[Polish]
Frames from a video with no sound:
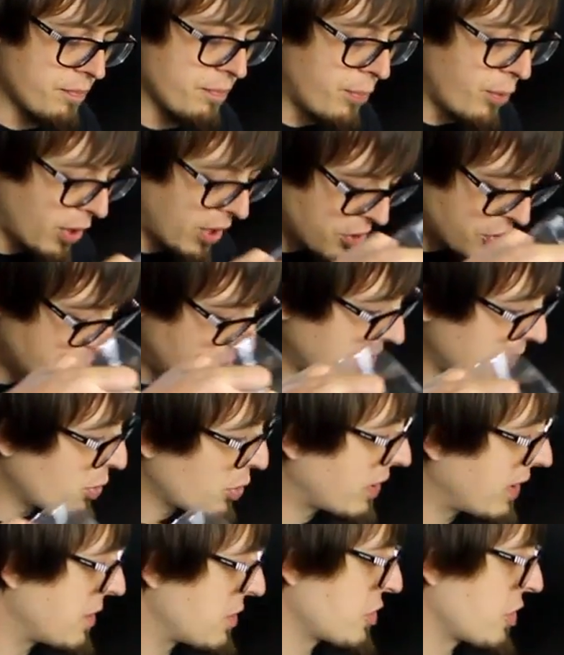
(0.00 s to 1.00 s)
Pokaż się
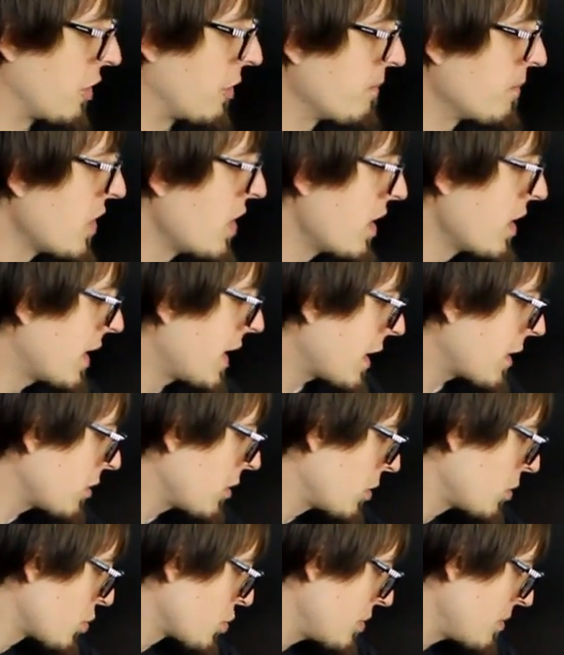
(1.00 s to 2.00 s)
mordeczko.
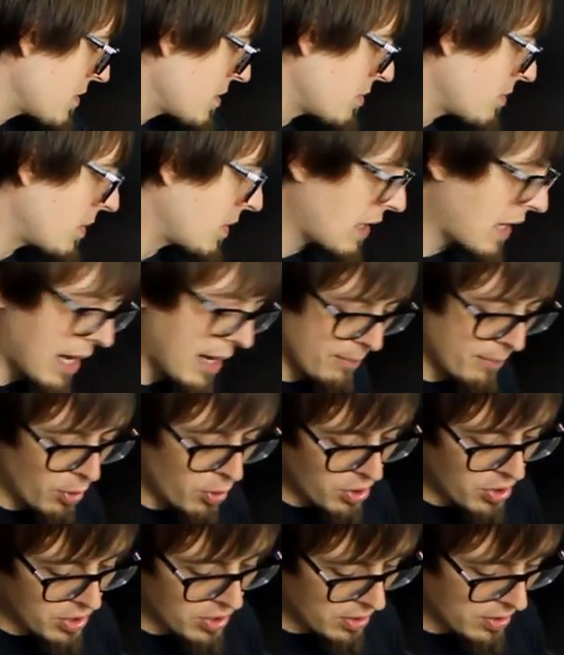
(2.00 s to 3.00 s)
Kartą odłożymy sobie na
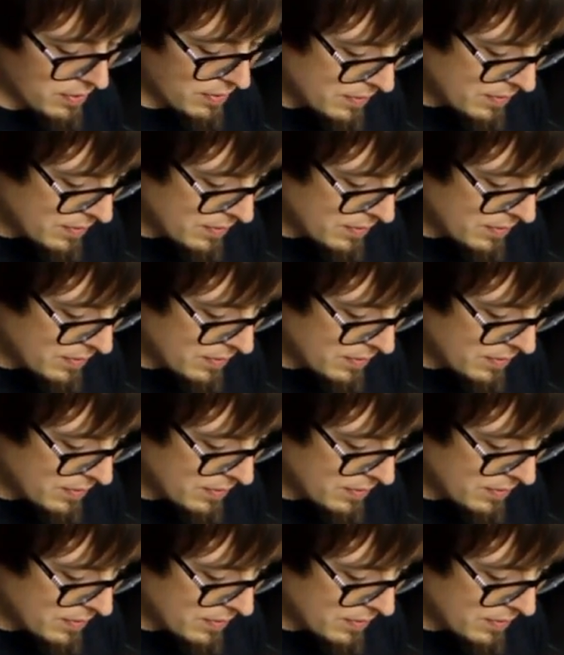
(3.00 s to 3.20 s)
bok.